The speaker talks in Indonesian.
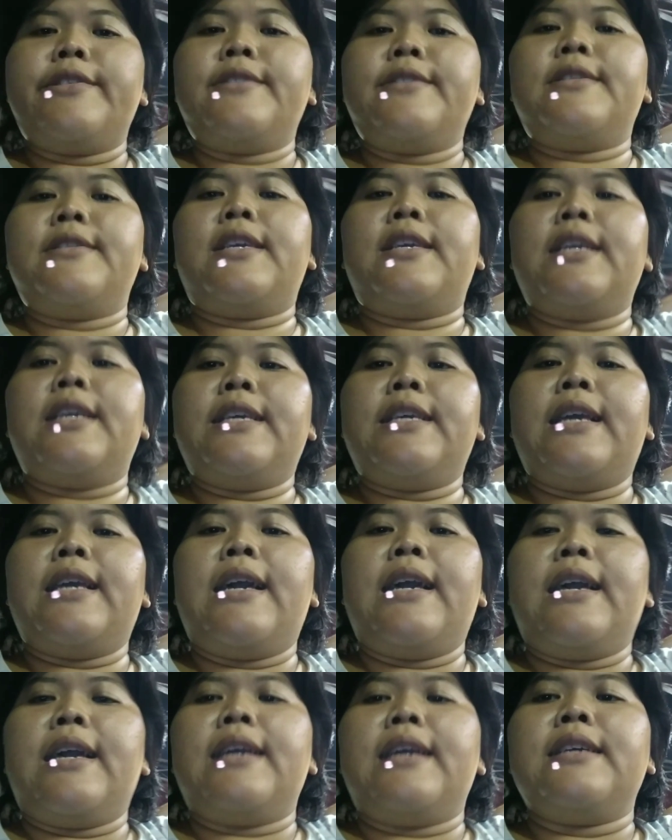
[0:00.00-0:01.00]
Oke okay
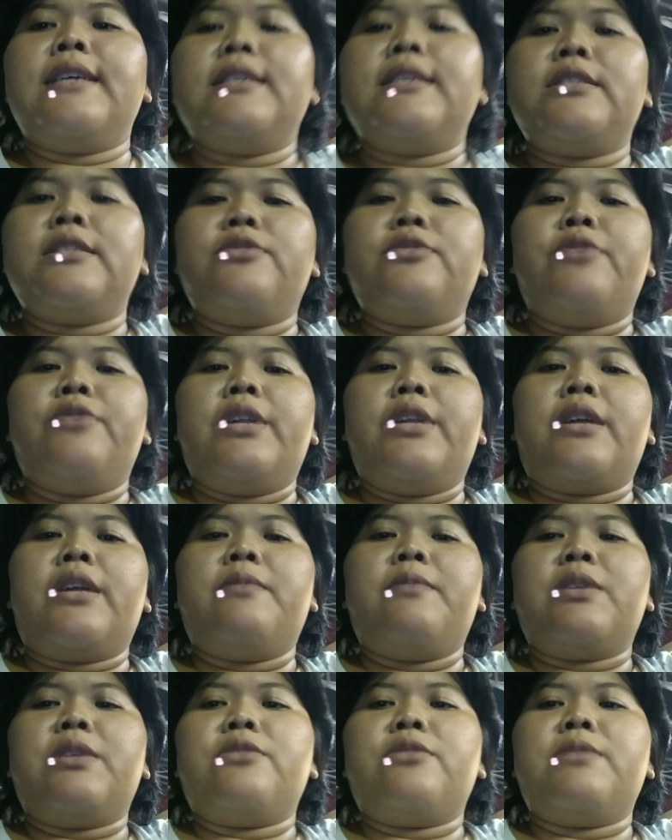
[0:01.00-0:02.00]
guys,
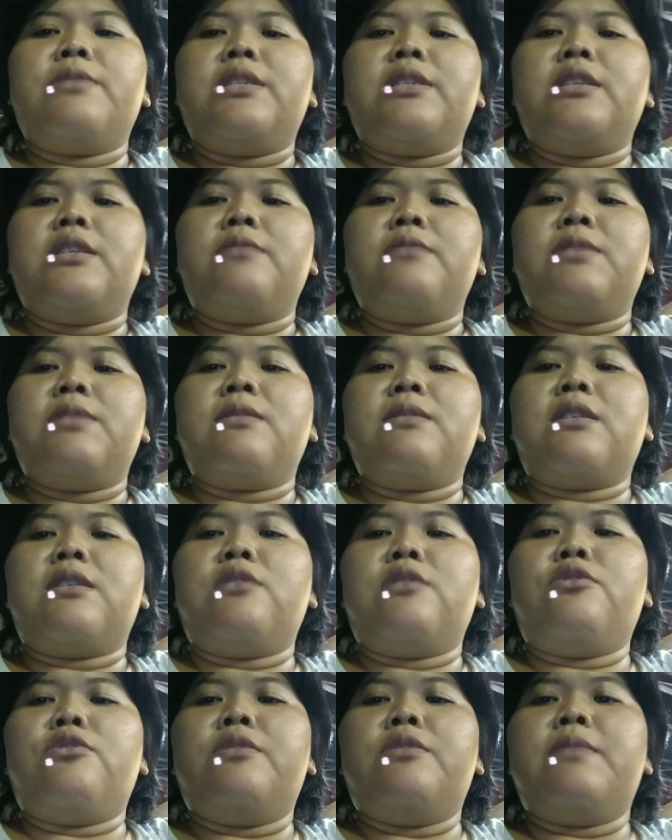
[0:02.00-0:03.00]
welcome back to my channel bersama
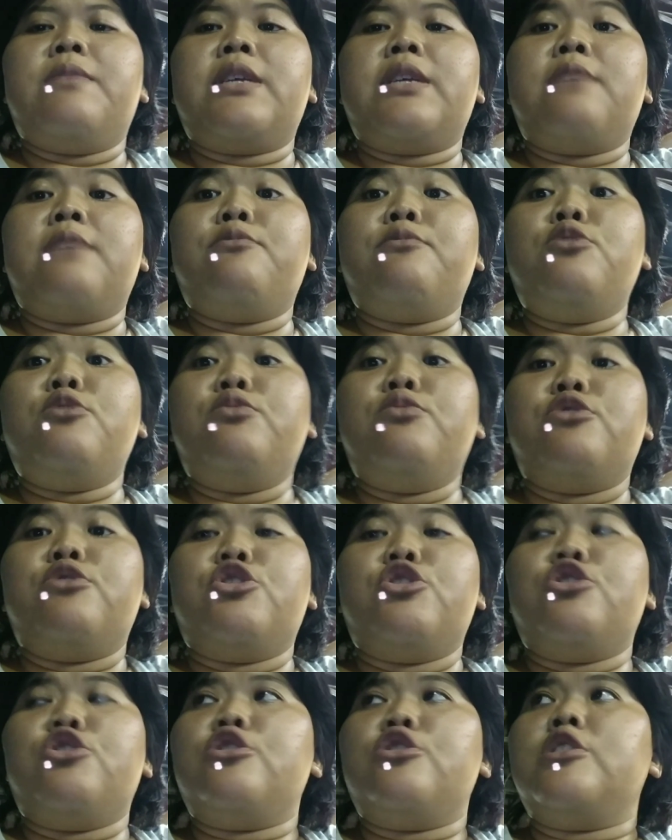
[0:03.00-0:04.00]
gue Maria
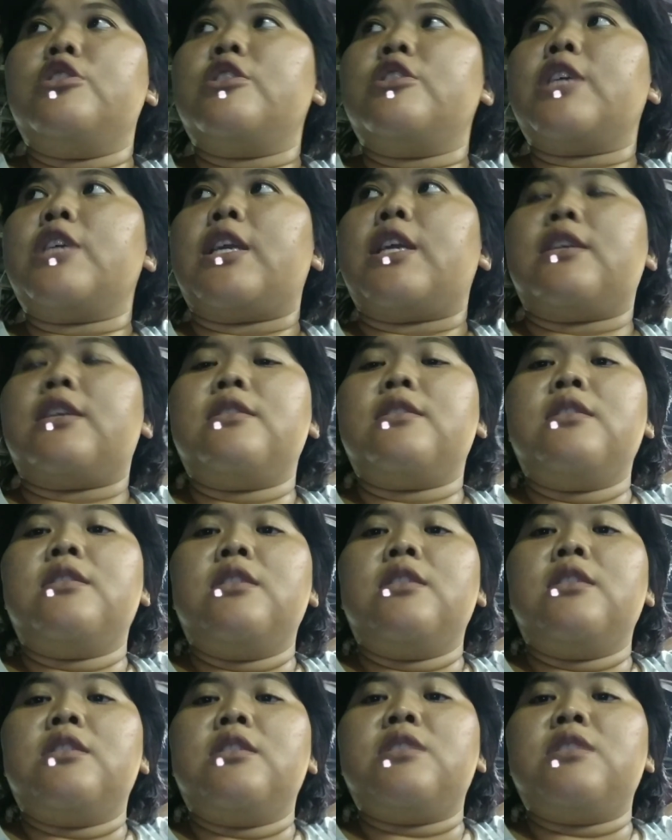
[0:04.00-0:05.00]
Bulbul. Oke, okay.
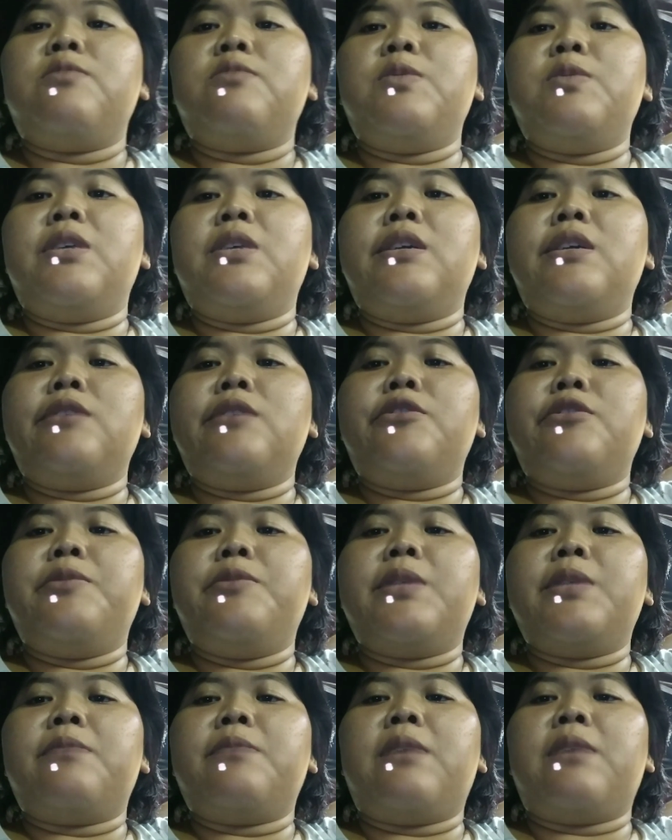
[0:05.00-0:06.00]
sebelumnya gue
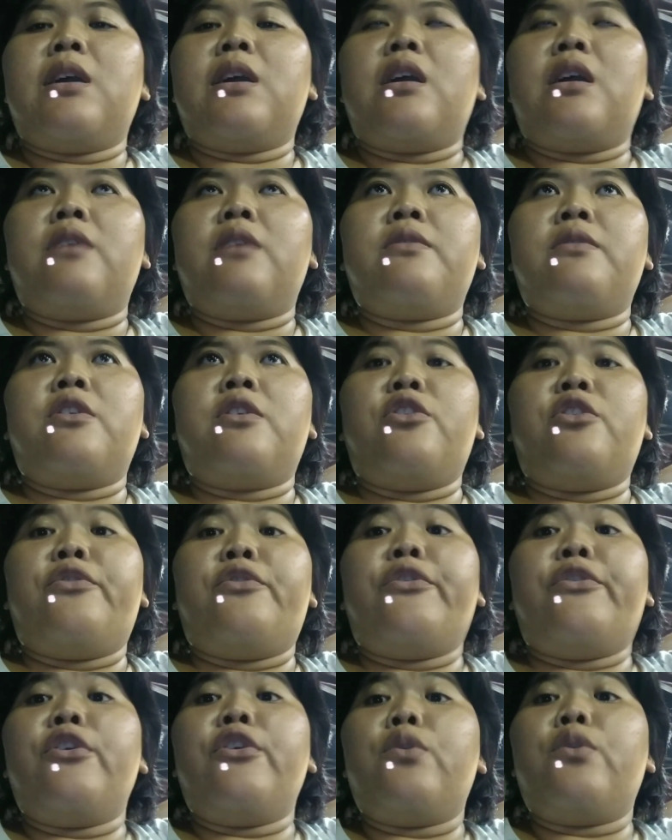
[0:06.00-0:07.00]
minta maaf kalau
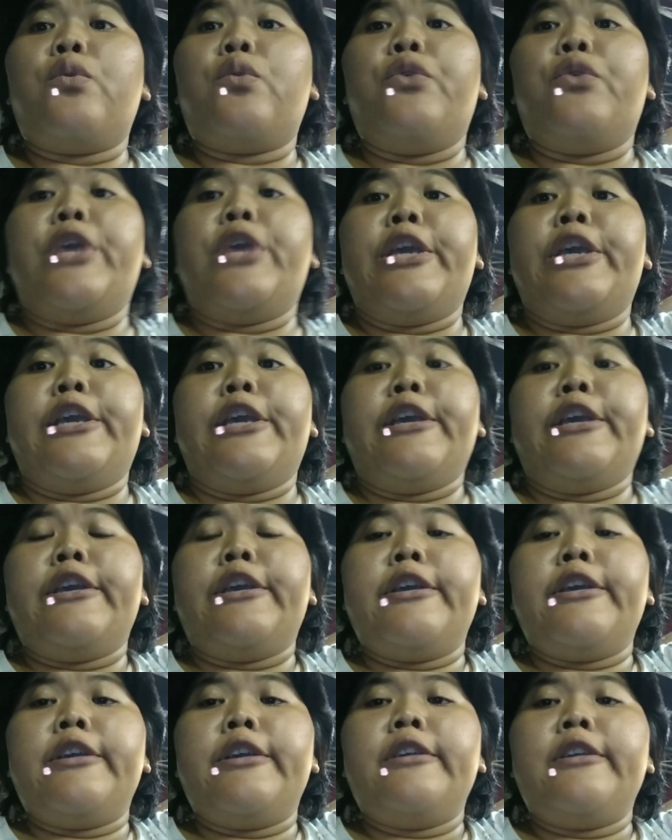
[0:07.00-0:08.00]
vlog gue
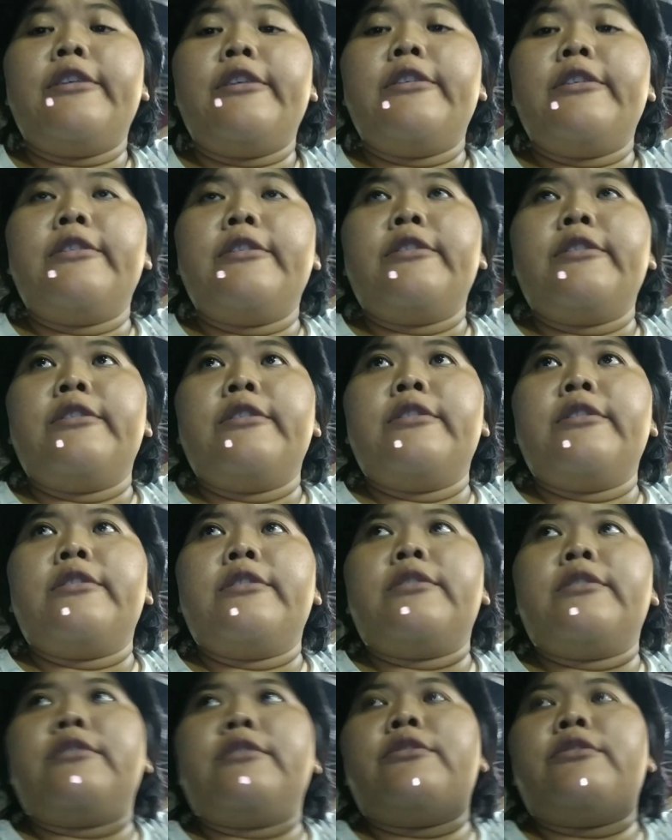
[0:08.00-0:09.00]

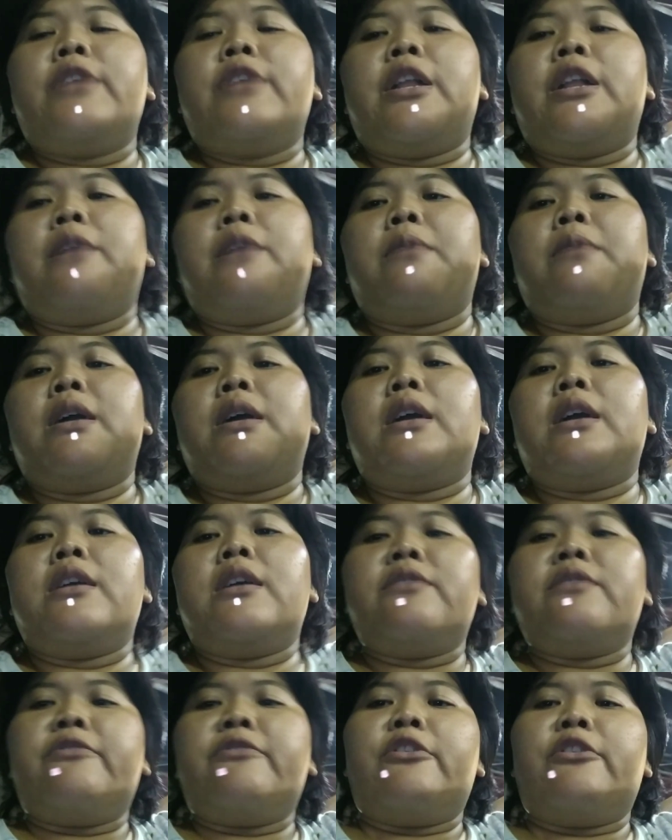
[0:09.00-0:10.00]
udah lama nggak
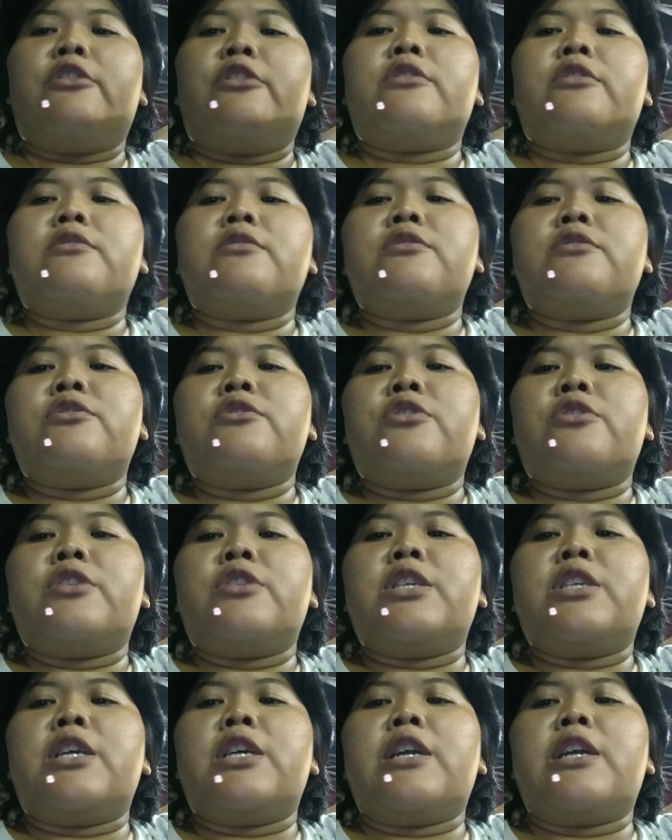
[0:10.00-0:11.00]
ngevlog,
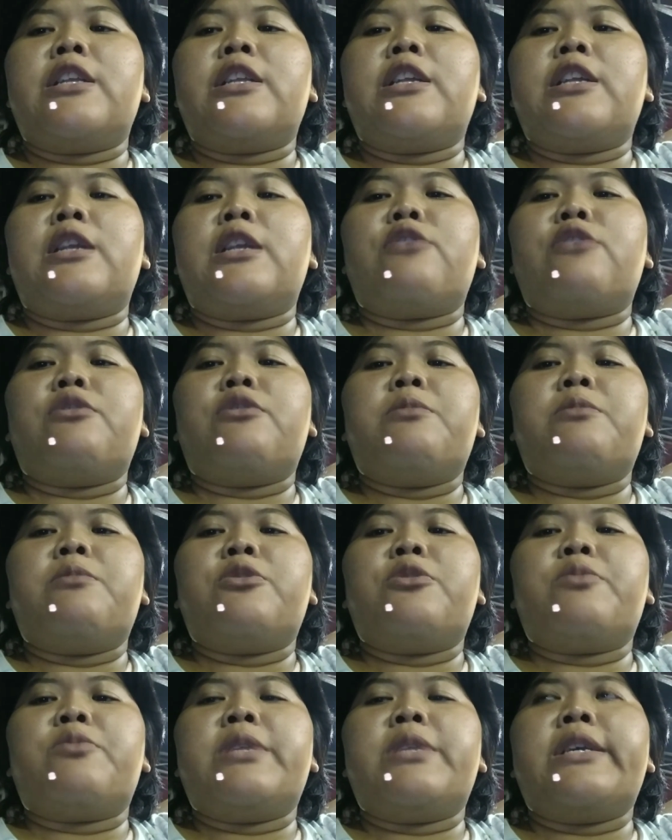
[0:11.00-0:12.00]
soalnya nenek gue baru
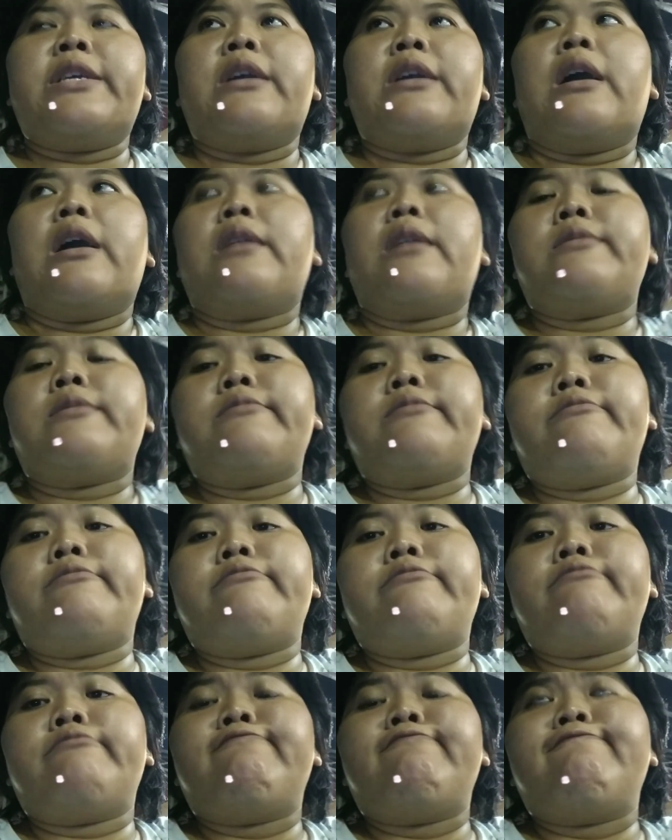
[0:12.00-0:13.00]
meninggal.
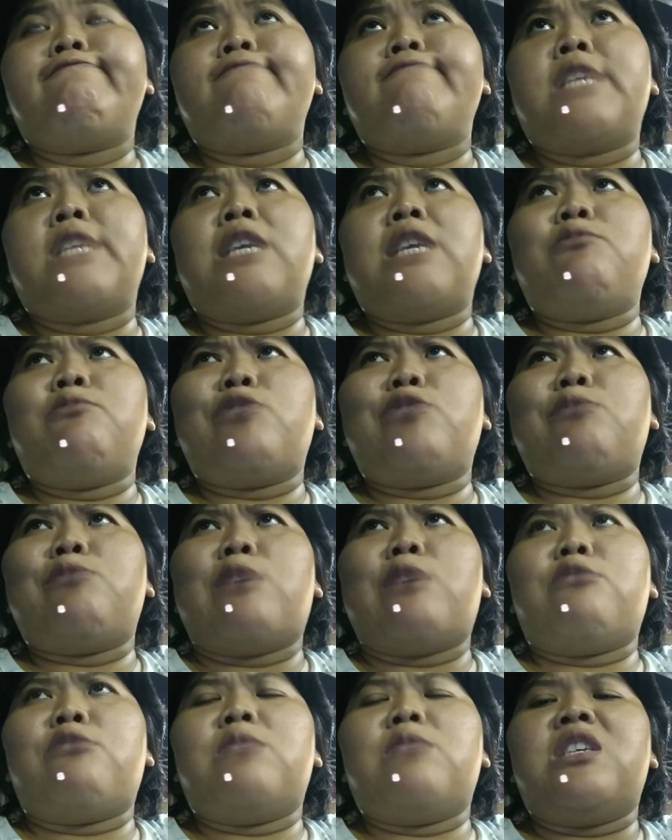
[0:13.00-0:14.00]
Bukan
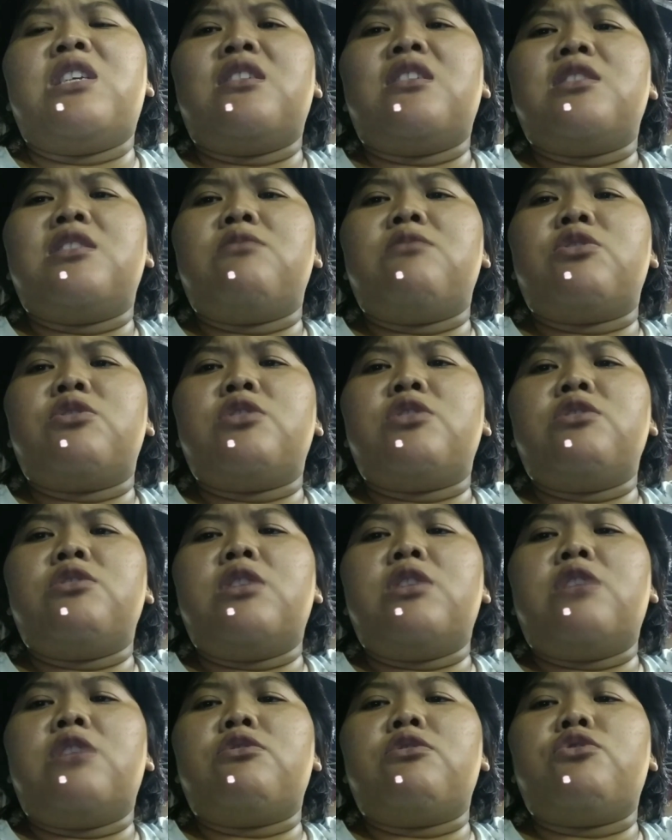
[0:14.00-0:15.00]
baru meninggal sih, maksudnya udah
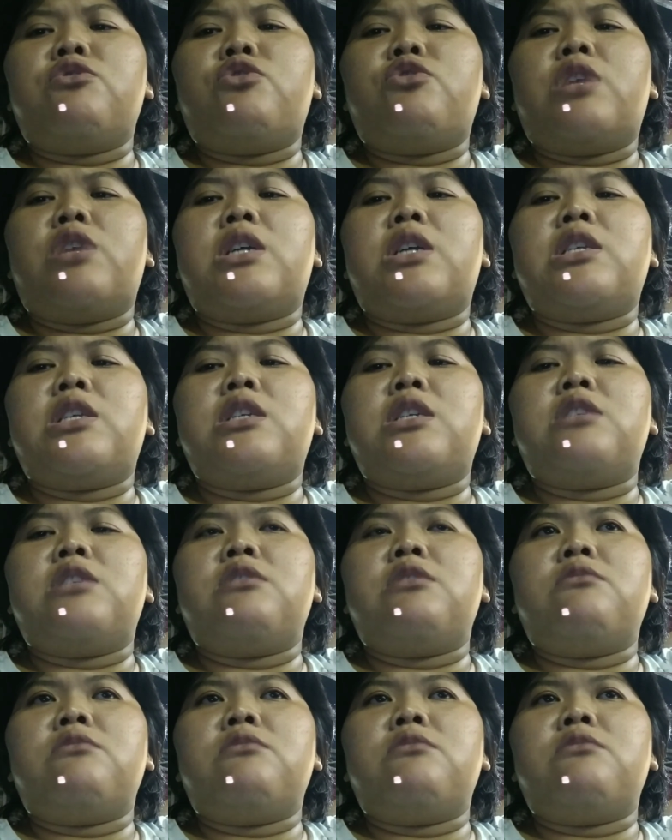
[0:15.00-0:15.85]
lewat tujuh hari,